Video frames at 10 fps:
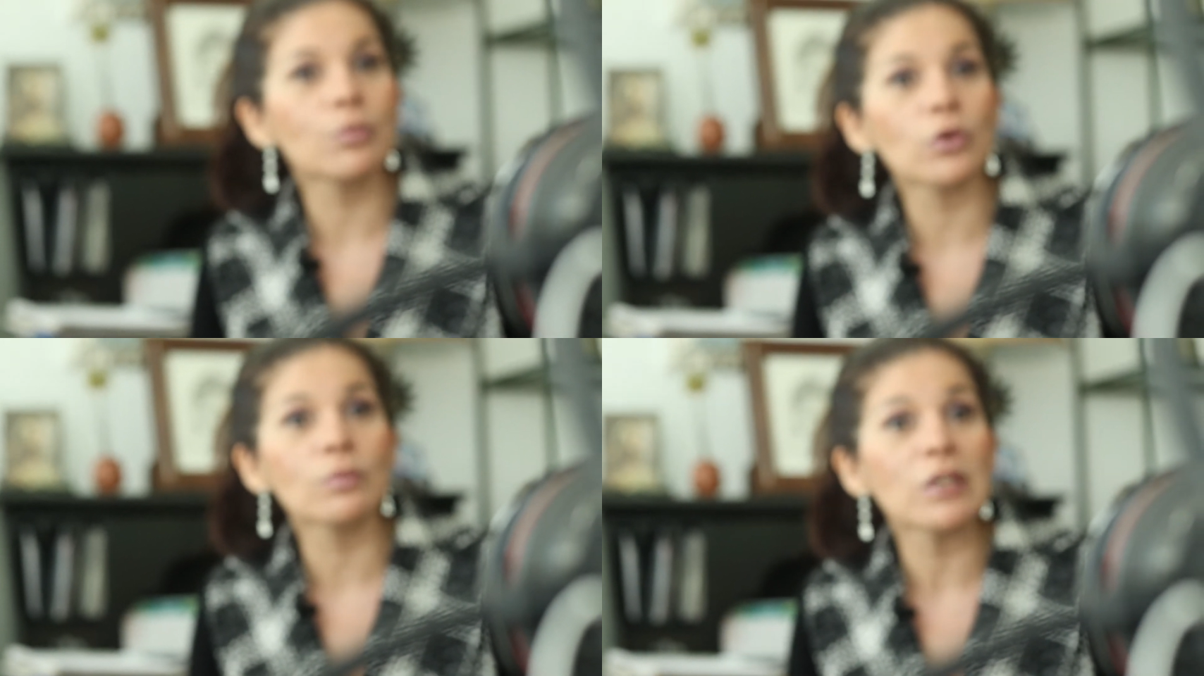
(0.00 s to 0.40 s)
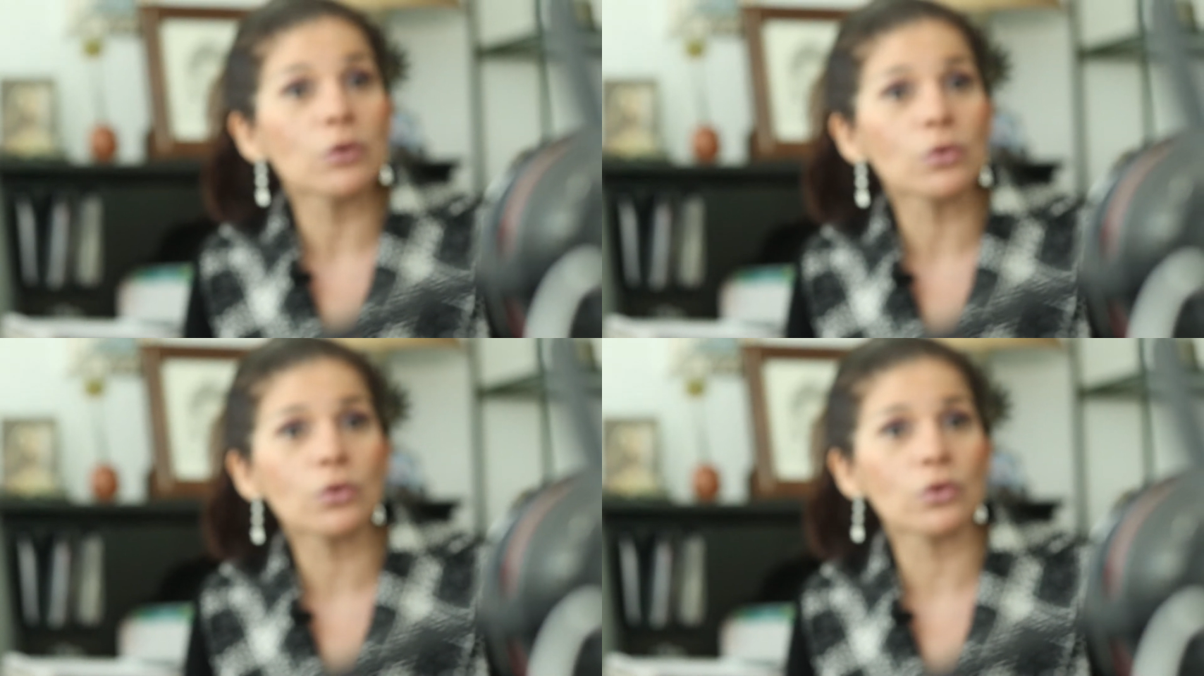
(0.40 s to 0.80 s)
por
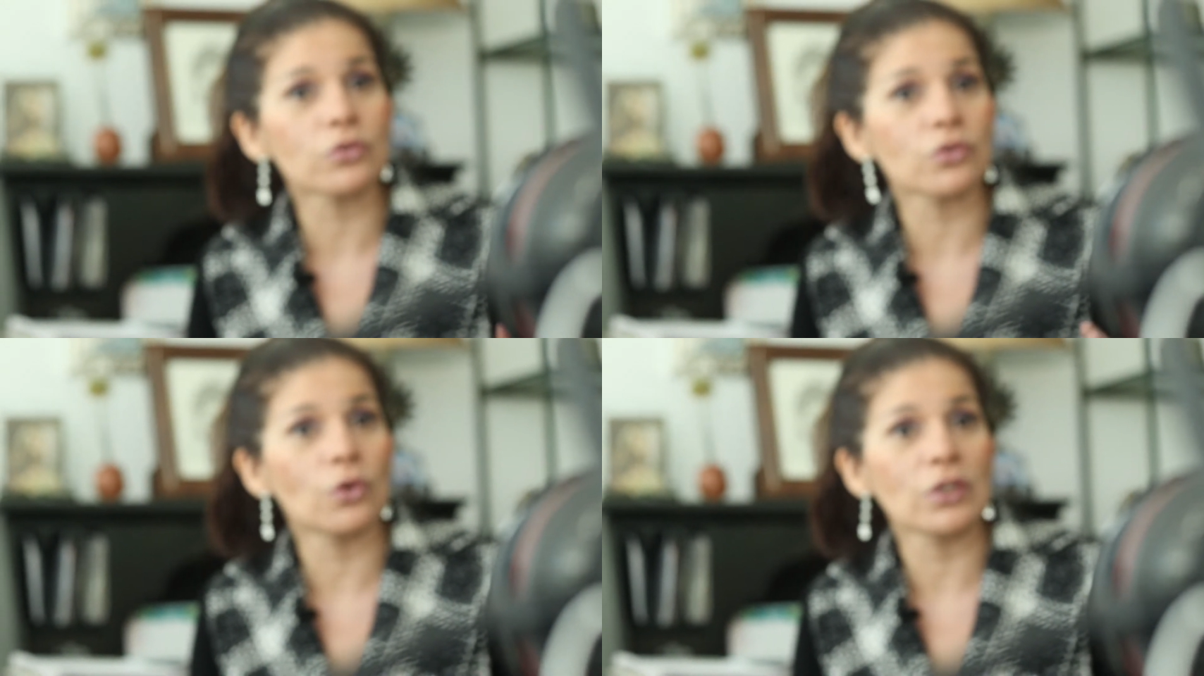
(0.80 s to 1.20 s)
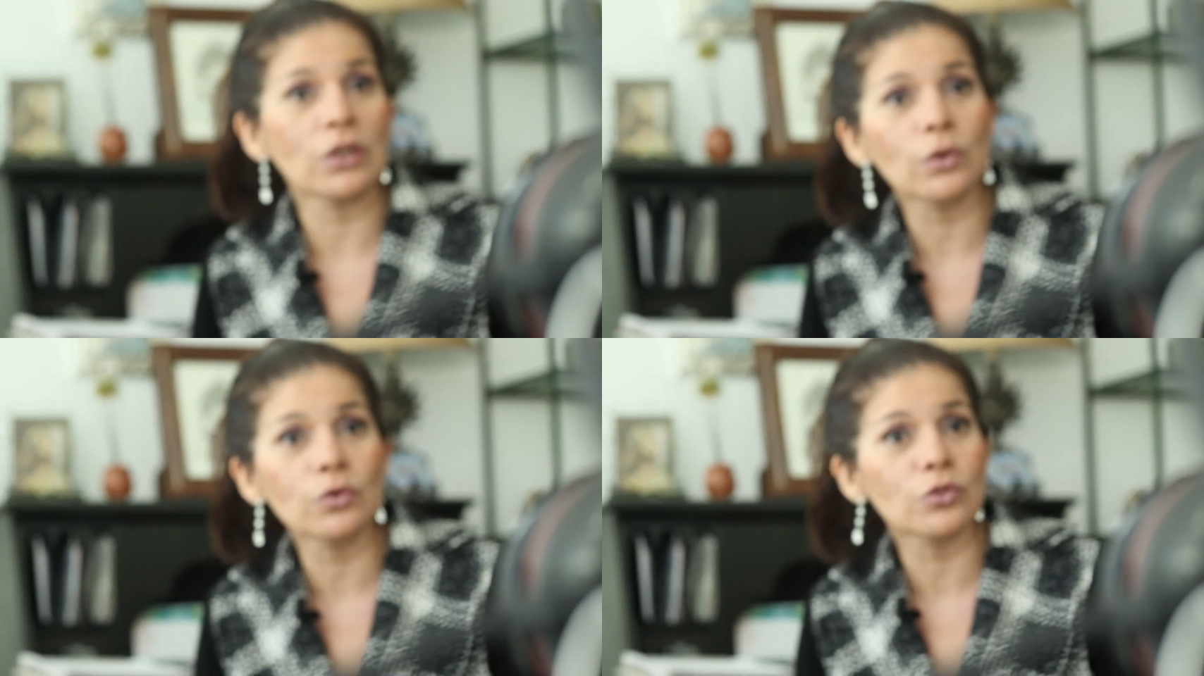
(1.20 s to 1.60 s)
minutos o
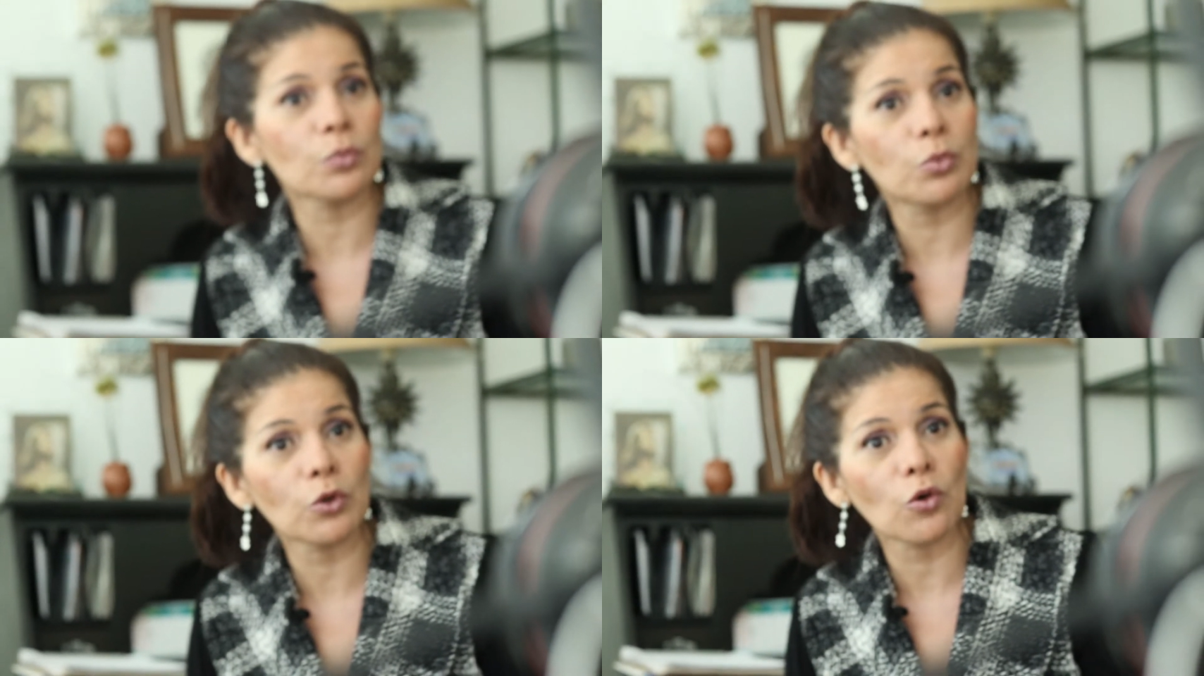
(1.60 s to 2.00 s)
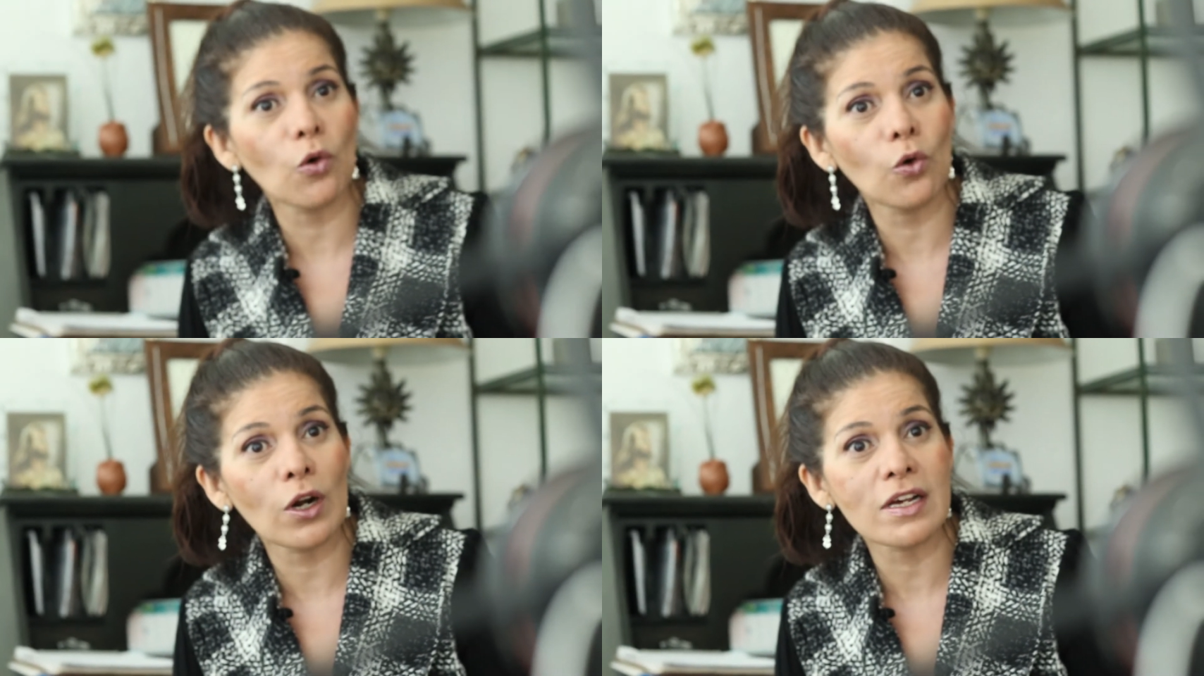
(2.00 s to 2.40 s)
incluso por
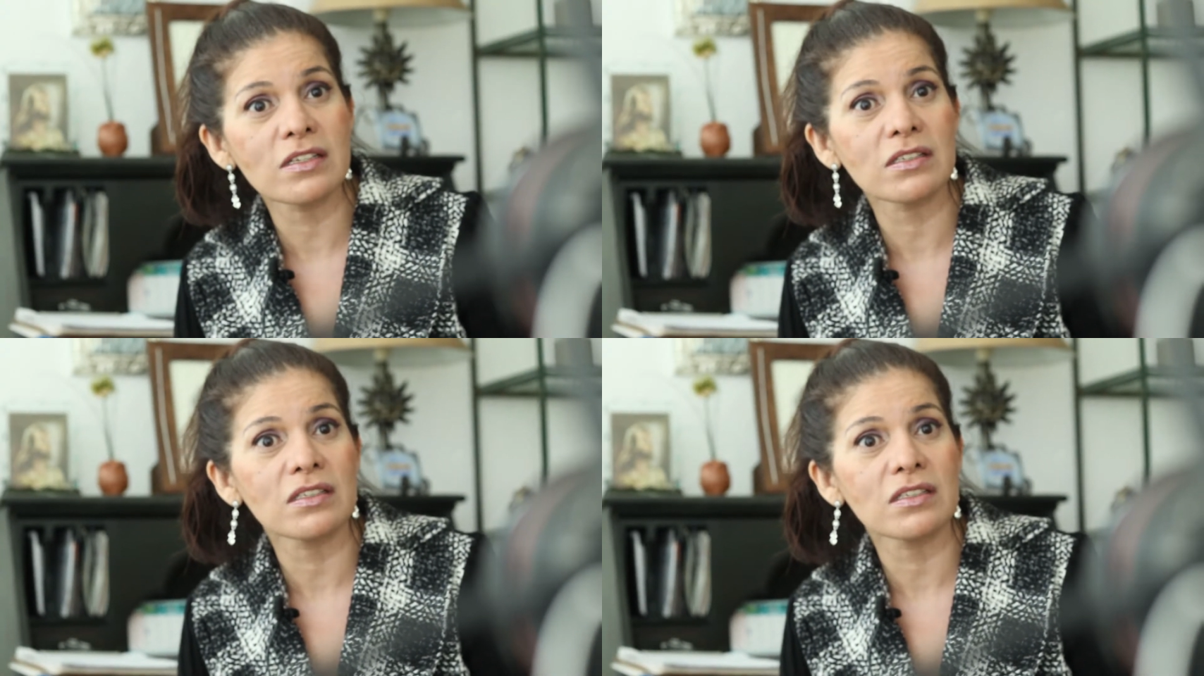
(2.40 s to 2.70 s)
horas.